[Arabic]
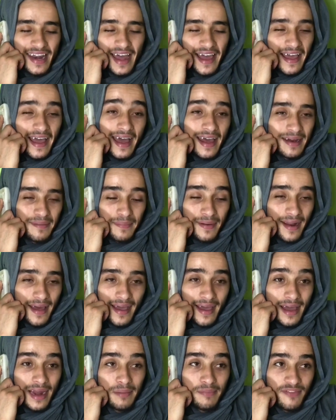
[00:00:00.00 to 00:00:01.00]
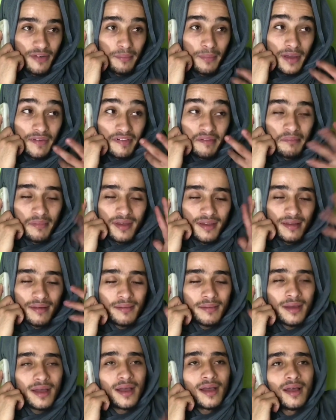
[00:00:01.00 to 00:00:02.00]
الله غالب الله غالب فمي فمي
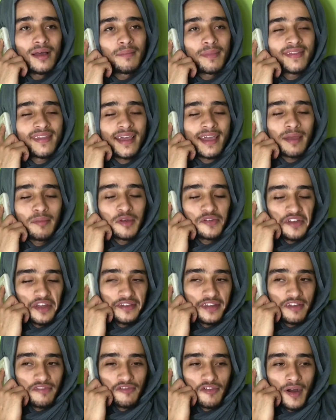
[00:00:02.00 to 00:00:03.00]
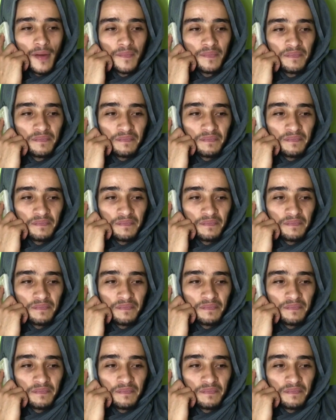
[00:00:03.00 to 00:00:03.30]
ما تحكمش فيه دي فوا